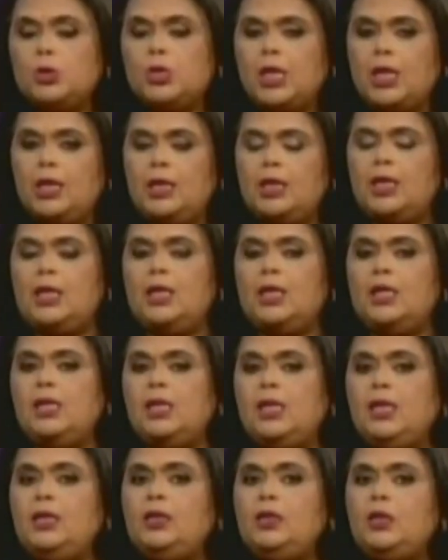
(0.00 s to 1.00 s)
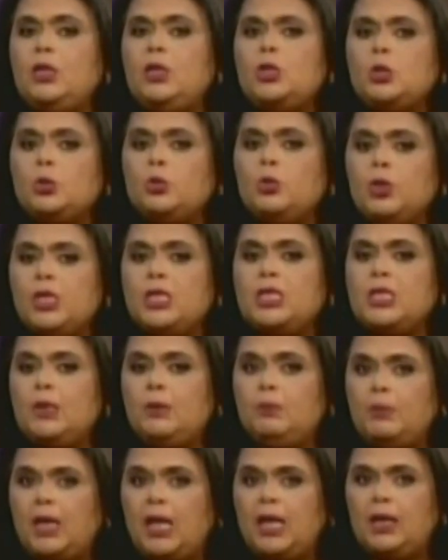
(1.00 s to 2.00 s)
हो जाएगा अगर इतनी छोटी
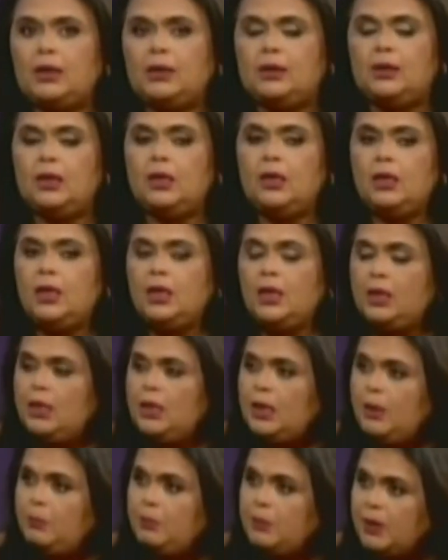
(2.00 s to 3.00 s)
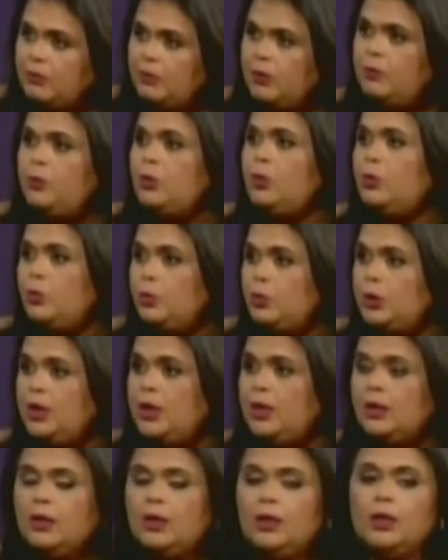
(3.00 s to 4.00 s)
सी बात अगर इतनी पावरफुल
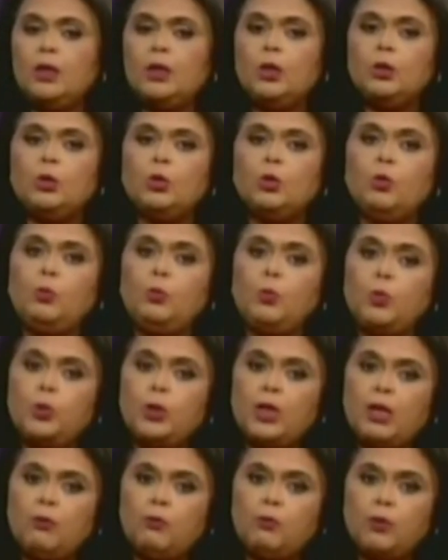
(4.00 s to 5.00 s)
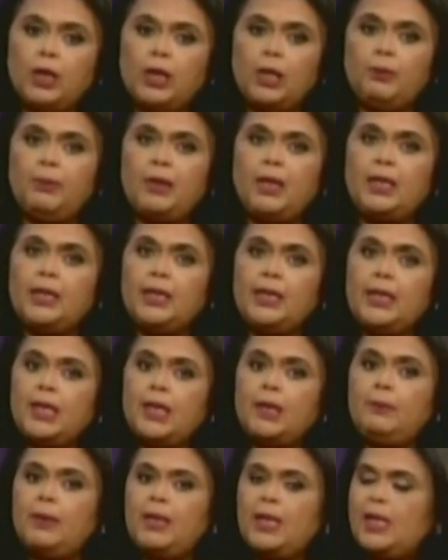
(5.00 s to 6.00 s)
होती तो पूरे वर्ल्ड में
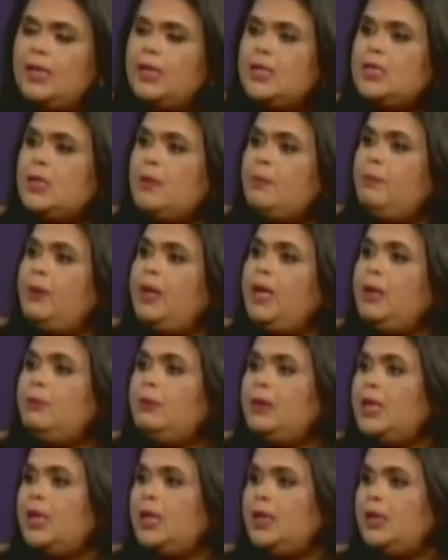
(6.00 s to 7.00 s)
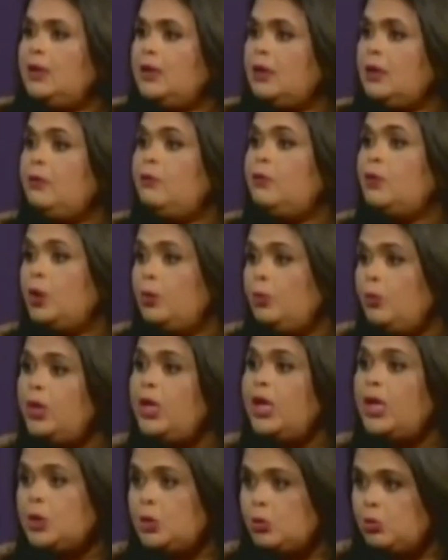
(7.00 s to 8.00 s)
नीडल बनाने से प्लेन बनाने तक की
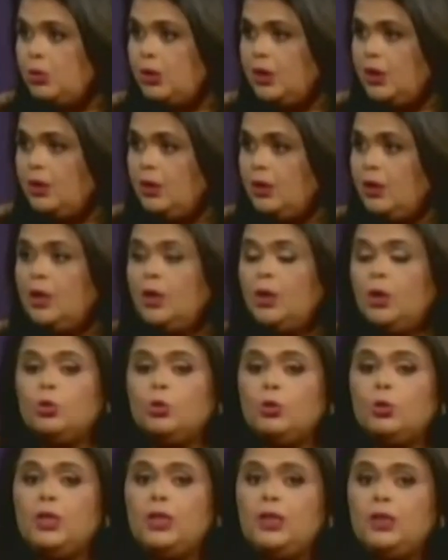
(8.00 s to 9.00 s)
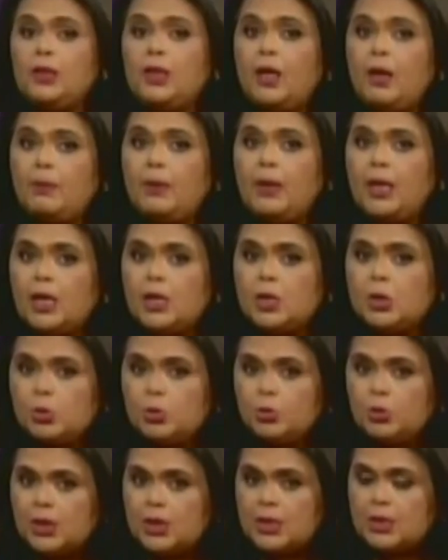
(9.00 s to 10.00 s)
फार्मूला आ चुके हैं तो इतना बड़ा
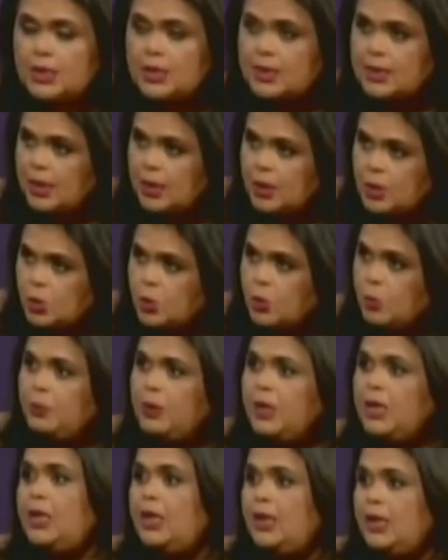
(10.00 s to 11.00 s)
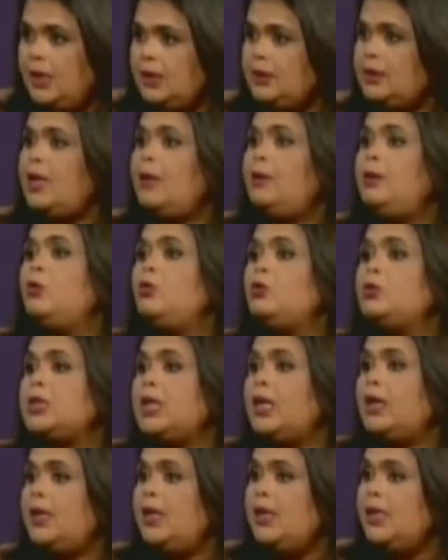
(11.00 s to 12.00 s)
छोटा सा साइंस छुप के नहीं रहता है लोग
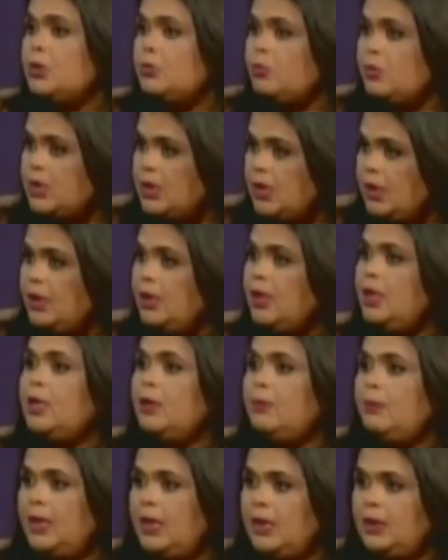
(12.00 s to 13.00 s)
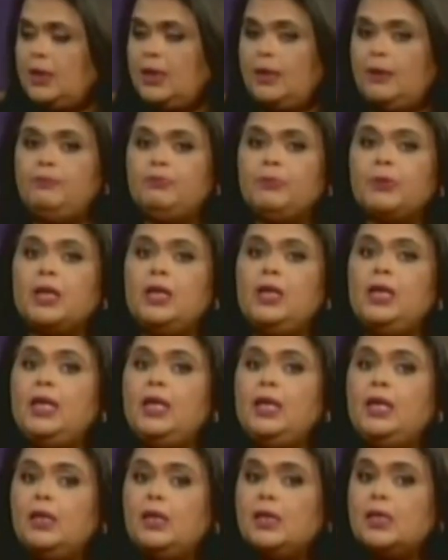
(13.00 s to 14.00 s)
सारे ईस्ट फेसिंग ही घर बनाते
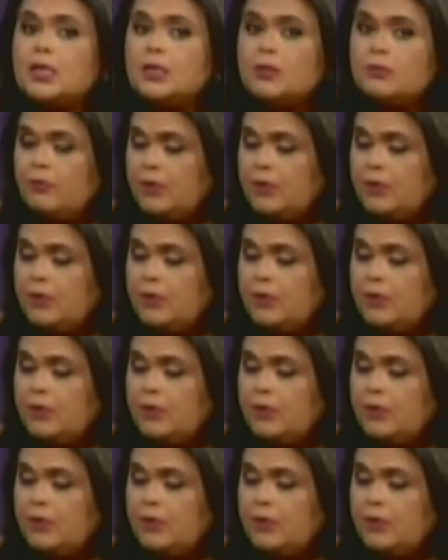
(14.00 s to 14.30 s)
लेकिन घर